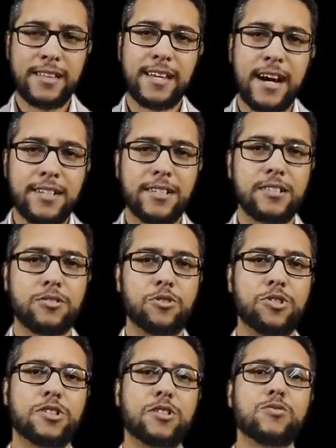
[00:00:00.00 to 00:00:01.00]
Táticas que
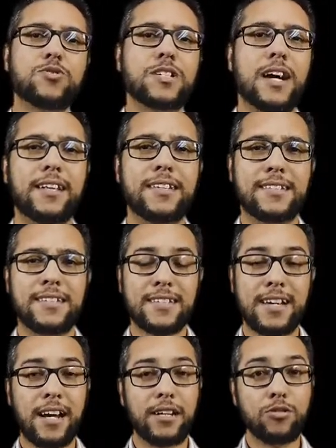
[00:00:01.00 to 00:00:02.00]
hoje são usadas em
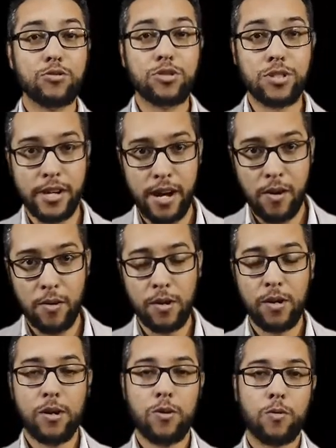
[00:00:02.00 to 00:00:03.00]
escala
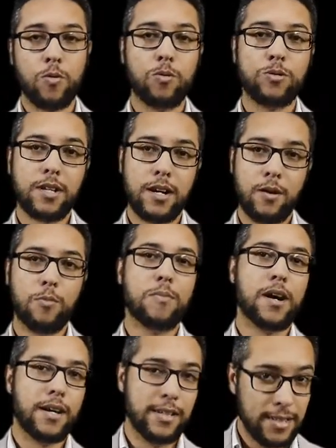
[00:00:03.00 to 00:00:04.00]
industrial contra
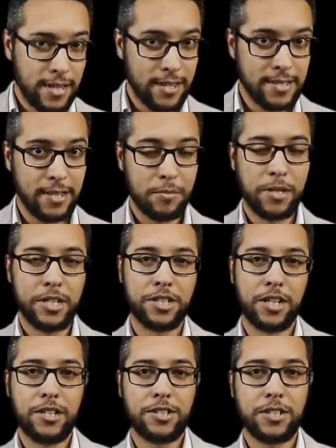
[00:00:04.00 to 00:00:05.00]
uma liderança
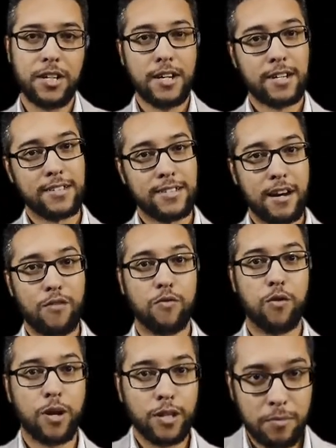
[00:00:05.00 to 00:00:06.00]
emergente que está
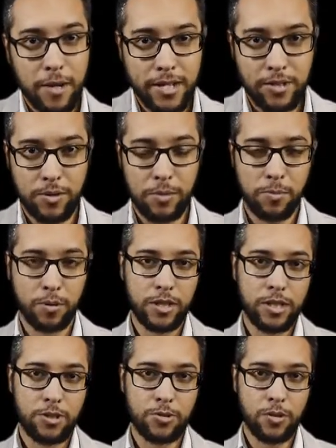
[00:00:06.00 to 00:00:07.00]
fora do mainstream
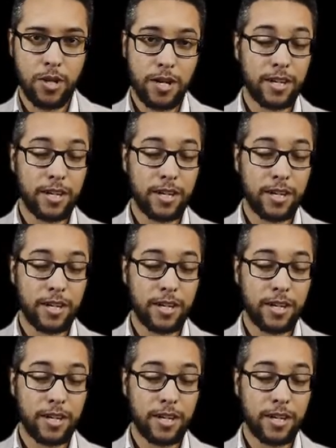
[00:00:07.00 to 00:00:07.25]
político,